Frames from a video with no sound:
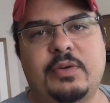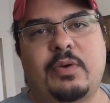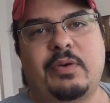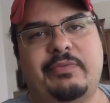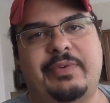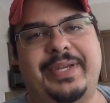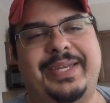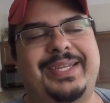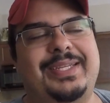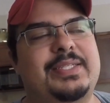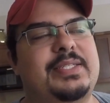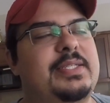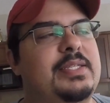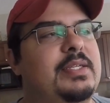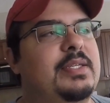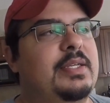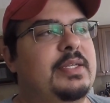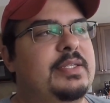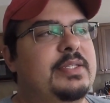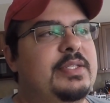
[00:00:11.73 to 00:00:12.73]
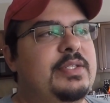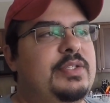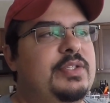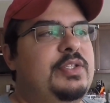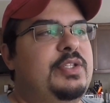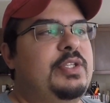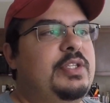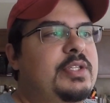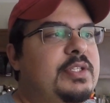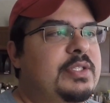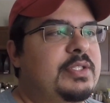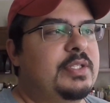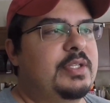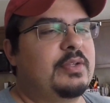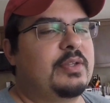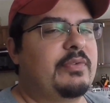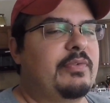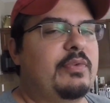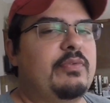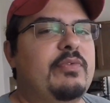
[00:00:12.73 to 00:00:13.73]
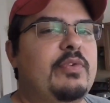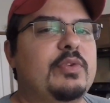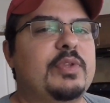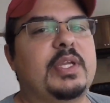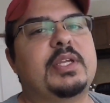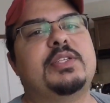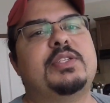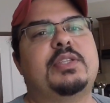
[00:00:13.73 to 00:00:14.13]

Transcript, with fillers: com a Vanessa esses dias que eu estava com vontade